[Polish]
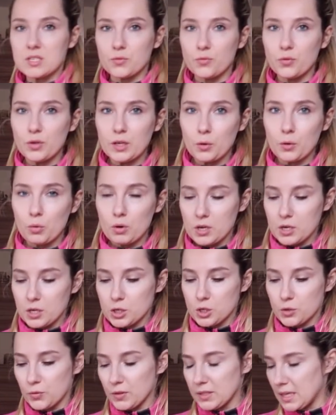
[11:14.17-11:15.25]
zwykły,
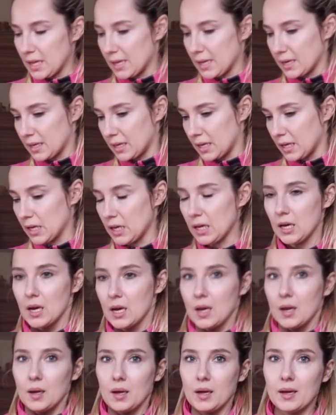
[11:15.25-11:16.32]
świderki,
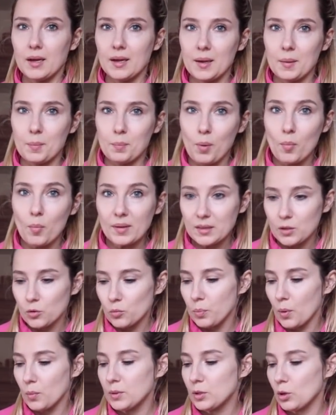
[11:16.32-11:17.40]
e, bo będę
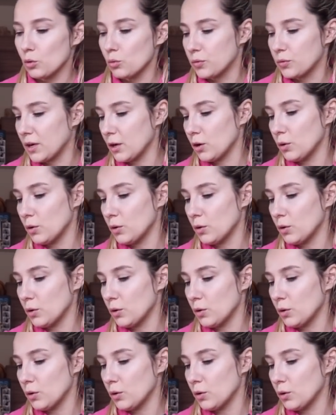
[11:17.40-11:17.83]
pomidorówkę